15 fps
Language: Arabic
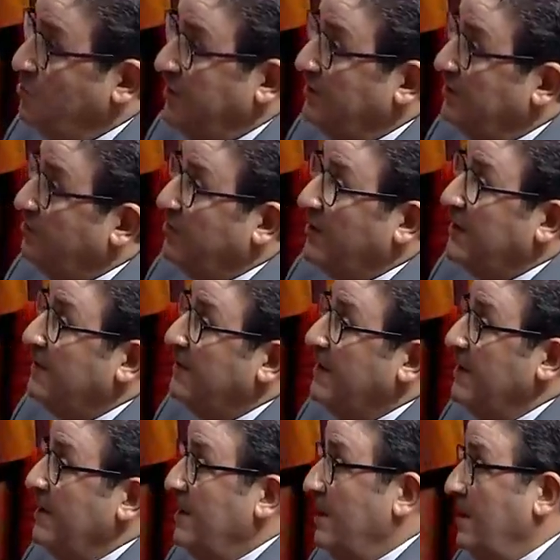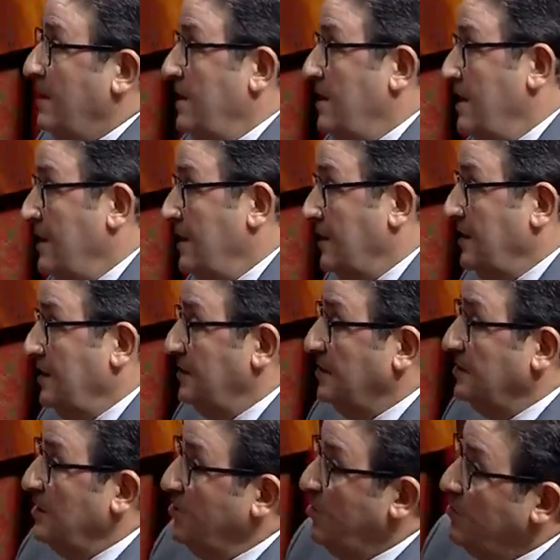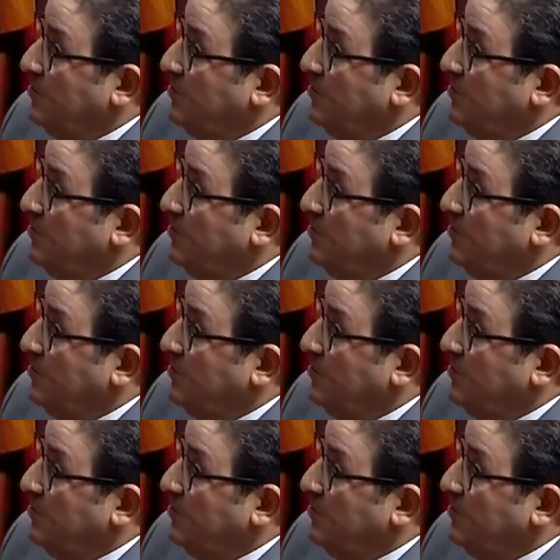واحد الطفره اللي كتعتبر